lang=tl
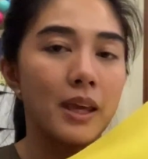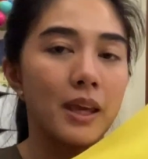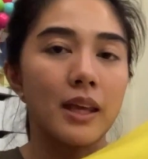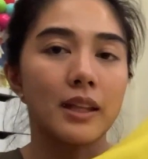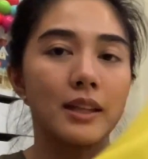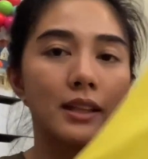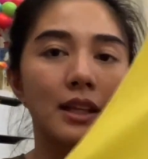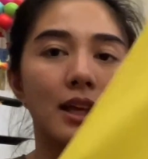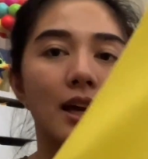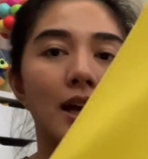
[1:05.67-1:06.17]

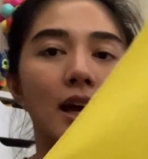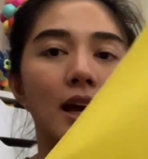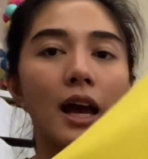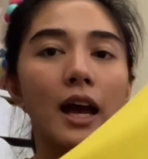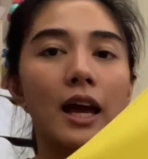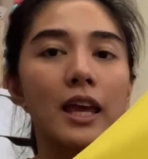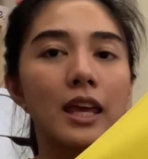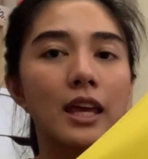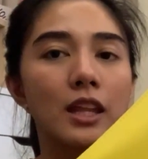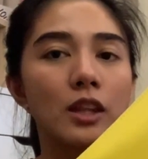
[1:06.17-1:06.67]
And
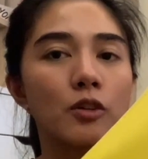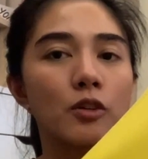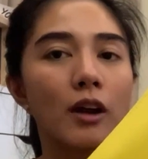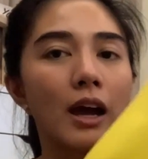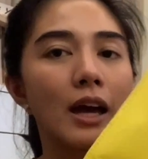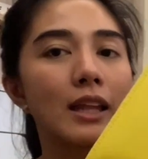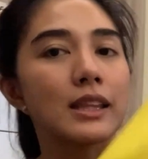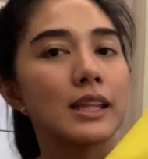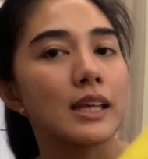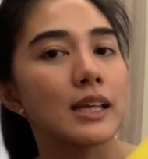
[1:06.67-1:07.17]
ayan yung
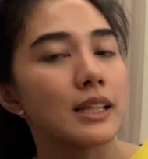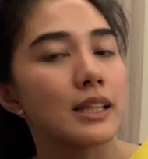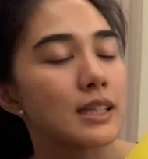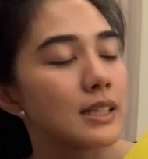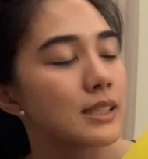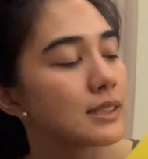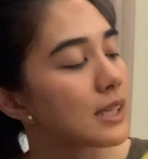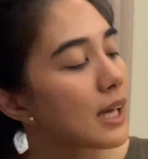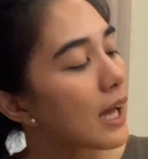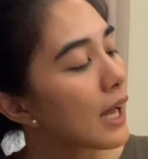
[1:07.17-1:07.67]
ating
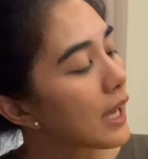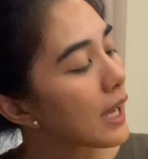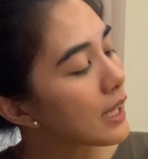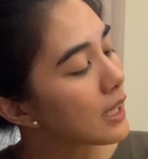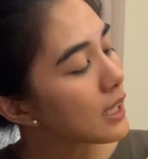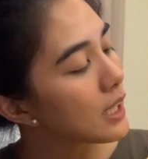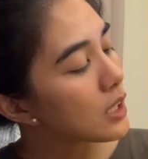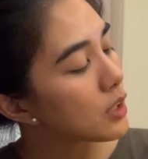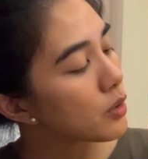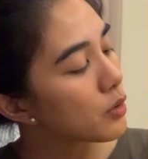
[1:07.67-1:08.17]

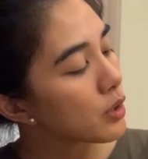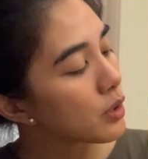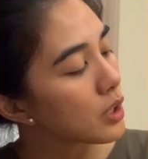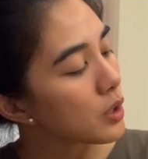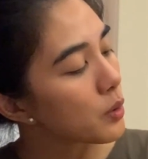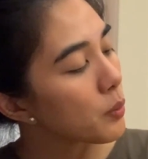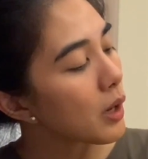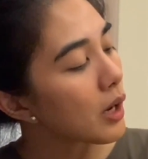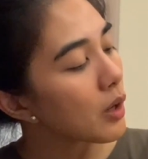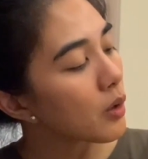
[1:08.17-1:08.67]
design. Ito
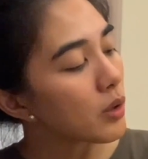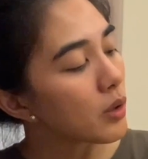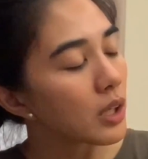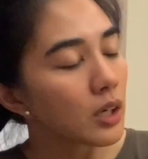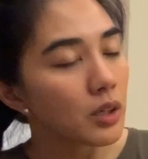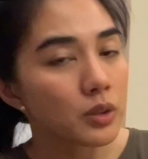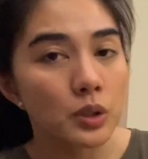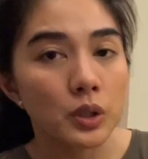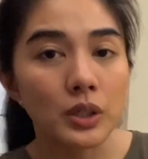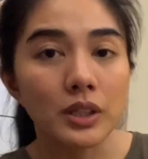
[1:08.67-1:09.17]
ginawa ko
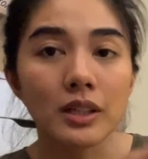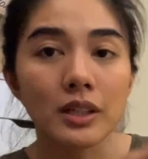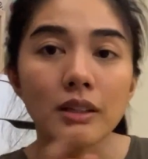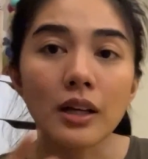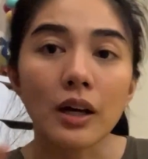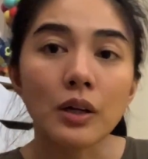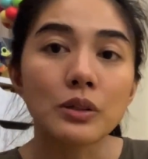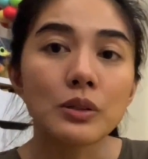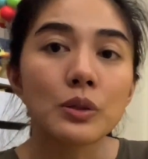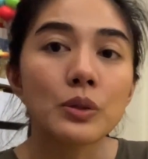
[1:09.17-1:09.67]
lang to.
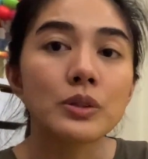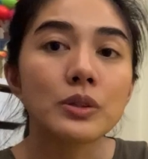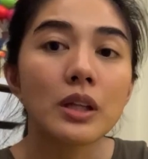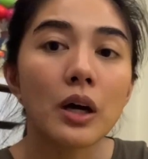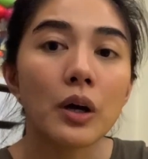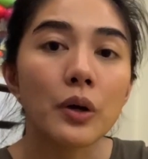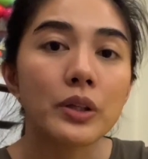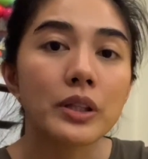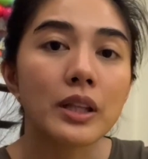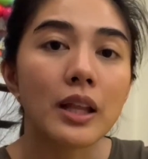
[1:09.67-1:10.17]
Nag-download
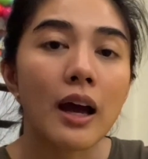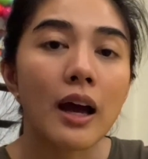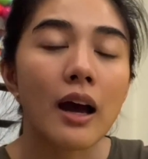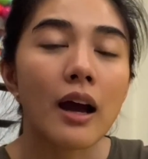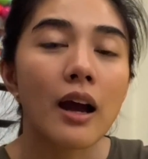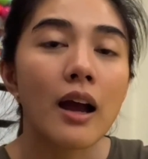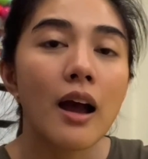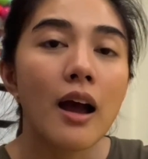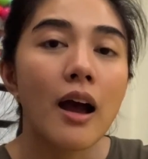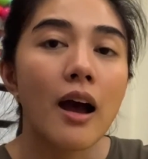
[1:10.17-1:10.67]
ako ng
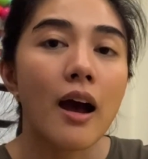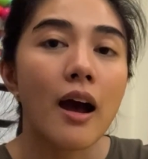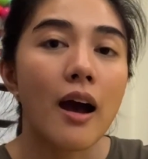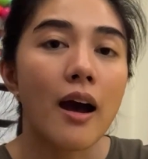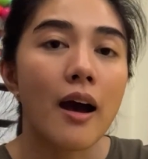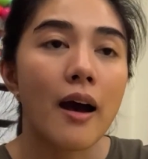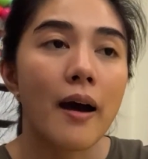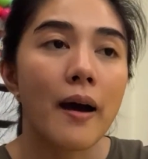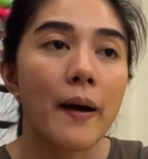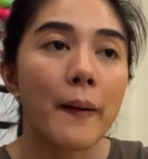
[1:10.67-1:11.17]

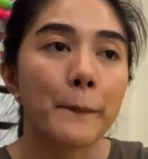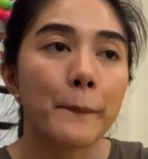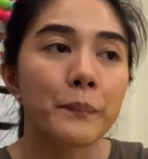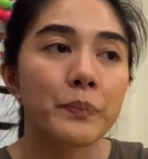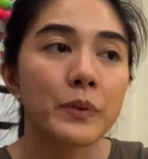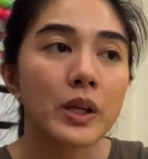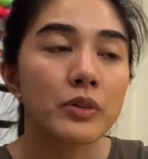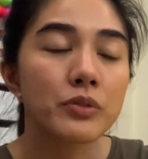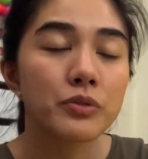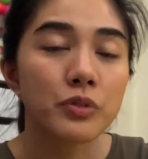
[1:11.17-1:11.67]

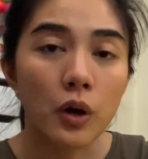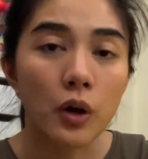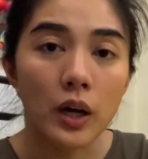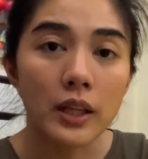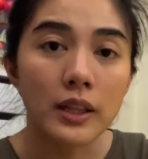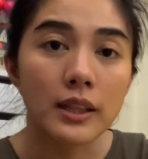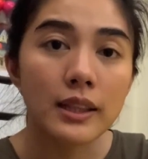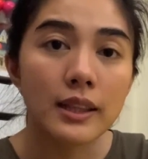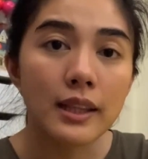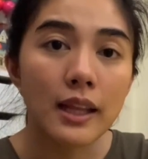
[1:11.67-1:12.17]
um,
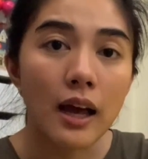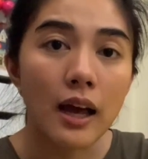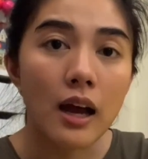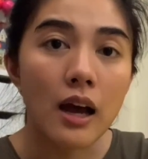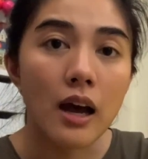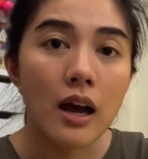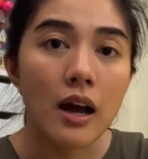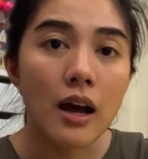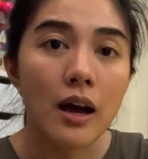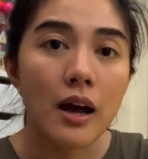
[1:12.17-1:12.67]
font
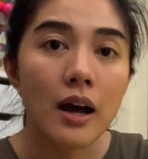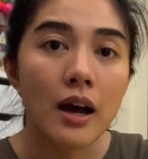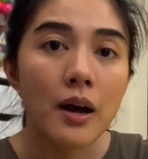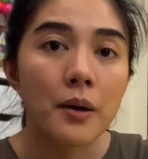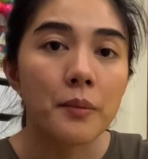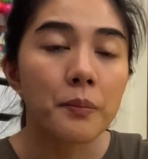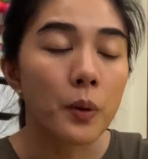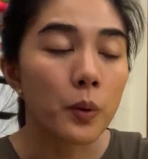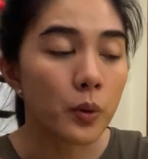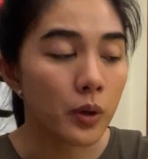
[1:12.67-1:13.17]
na
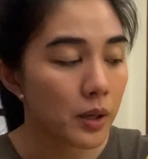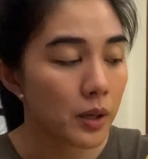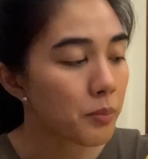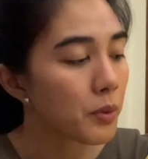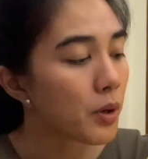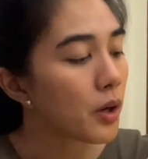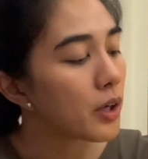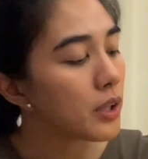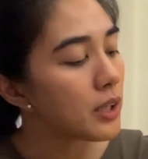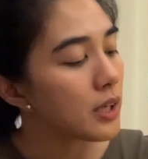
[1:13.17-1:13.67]

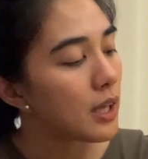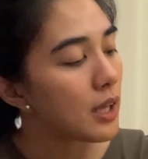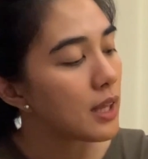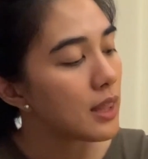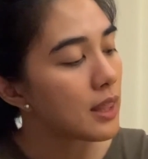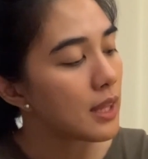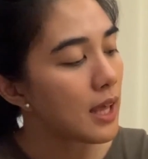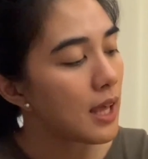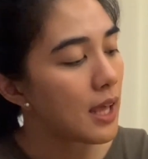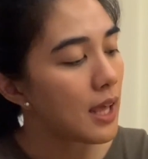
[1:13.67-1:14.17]
Pokemon
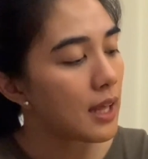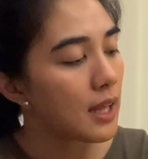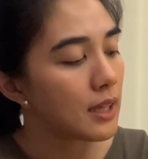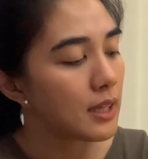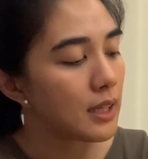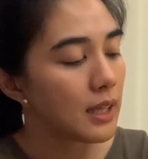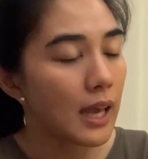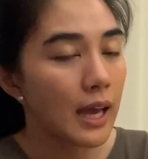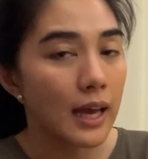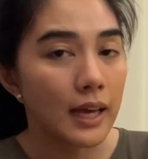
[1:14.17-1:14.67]
and
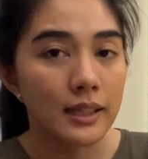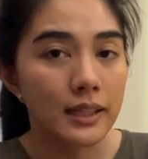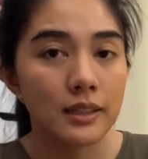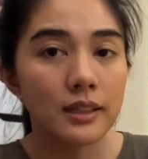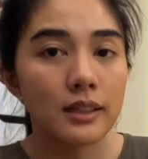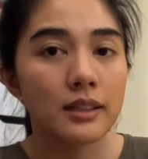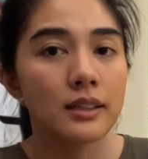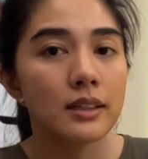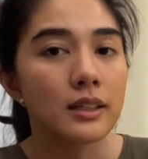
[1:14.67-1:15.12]
then yan.